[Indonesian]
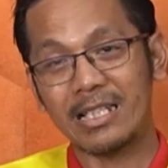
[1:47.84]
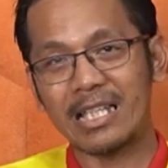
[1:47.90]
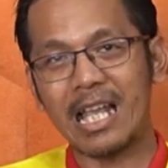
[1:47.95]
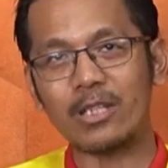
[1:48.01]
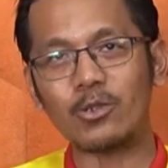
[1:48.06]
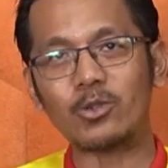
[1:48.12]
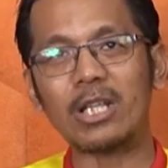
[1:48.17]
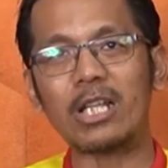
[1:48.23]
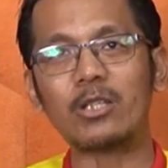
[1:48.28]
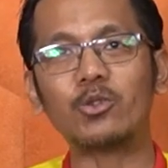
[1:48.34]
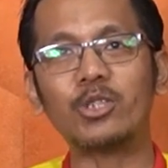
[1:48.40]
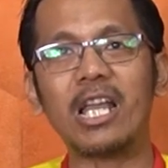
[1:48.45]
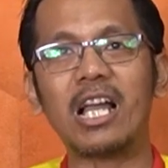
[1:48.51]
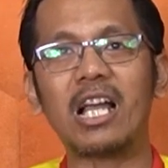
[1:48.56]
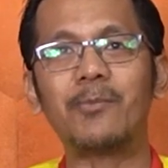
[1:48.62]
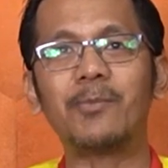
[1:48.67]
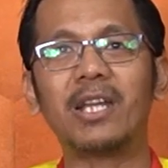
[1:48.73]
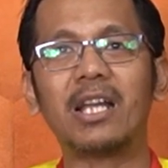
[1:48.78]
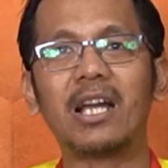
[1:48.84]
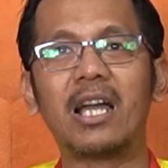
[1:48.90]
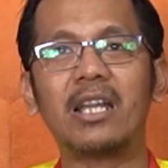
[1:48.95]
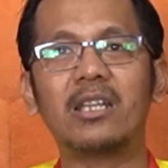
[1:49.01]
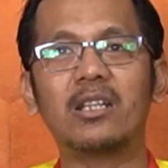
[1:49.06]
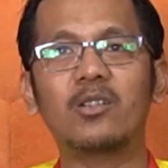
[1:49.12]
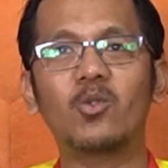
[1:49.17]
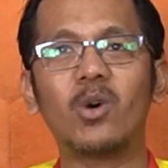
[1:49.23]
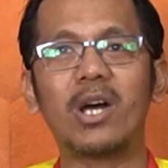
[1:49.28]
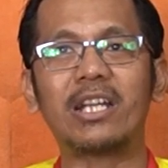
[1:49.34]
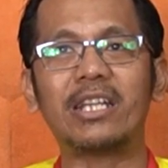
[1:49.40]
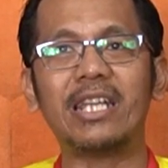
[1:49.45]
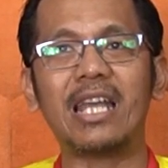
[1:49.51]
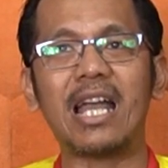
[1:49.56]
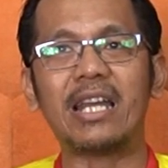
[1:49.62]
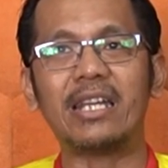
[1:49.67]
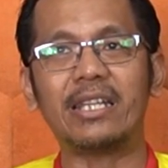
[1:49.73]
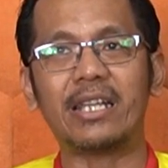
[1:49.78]
Satu-satunya kemenangan The
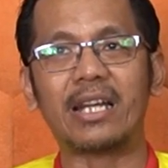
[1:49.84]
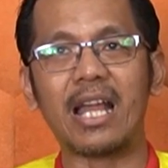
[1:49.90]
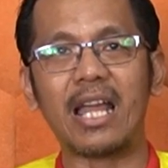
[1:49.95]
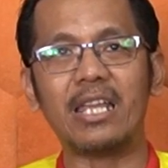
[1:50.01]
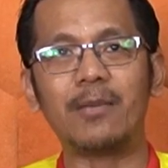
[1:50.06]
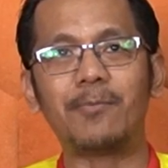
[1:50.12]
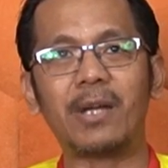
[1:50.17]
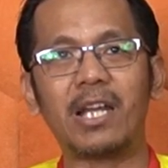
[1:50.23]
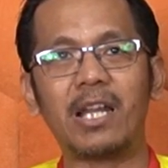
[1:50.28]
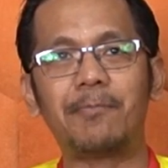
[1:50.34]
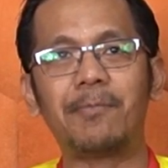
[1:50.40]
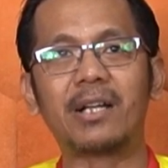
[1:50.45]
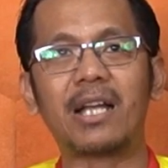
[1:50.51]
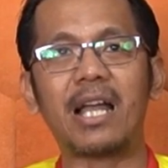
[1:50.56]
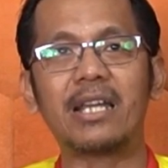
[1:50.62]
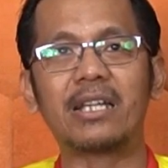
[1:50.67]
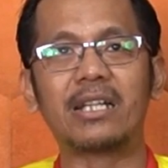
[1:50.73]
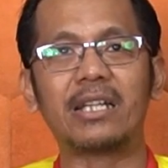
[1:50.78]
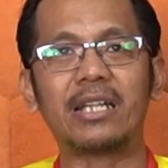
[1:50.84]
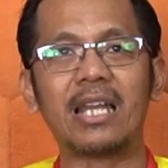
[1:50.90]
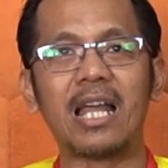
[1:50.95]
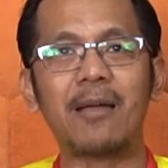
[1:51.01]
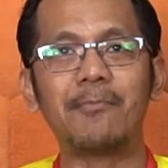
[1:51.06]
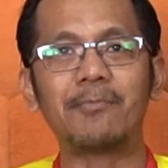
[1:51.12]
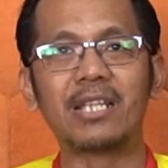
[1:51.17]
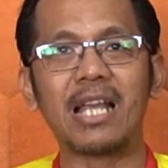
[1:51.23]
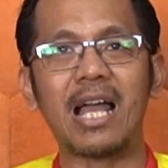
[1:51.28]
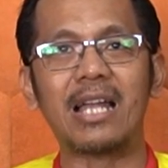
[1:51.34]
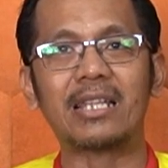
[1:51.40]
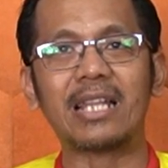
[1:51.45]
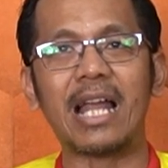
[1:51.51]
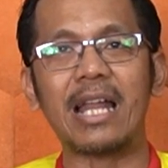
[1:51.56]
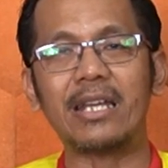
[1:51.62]
Guardian diraih pada pekan ke-6 saat